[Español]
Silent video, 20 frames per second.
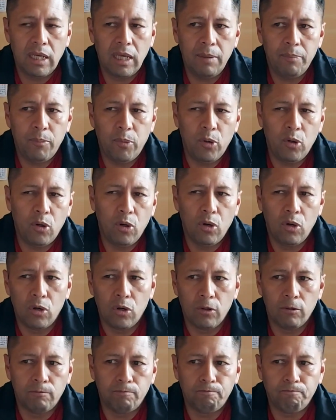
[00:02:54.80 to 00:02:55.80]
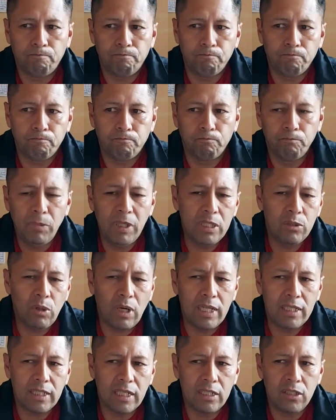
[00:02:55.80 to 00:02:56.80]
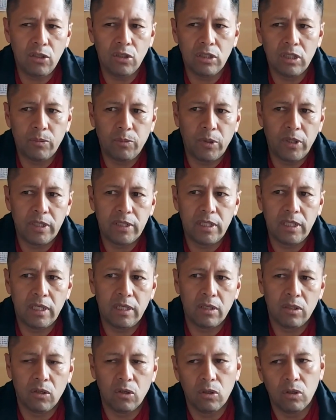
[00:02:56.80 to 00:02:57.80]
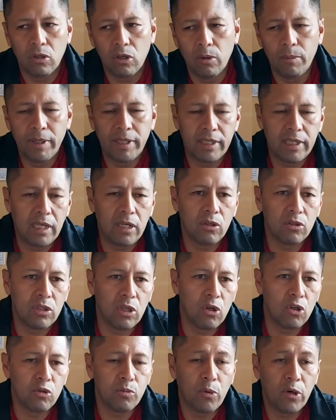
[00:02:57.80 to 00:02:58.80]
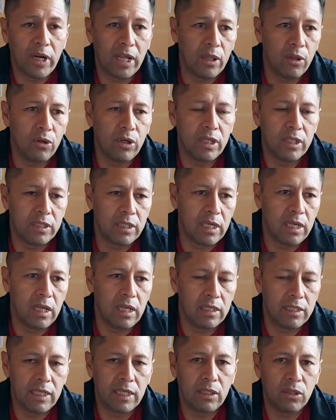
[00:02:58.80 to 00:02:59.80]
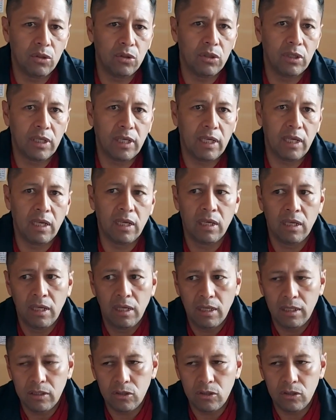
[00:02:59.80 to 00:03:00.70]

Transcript: que por visualización, se puede decir, o comentarios de los moradores del sector que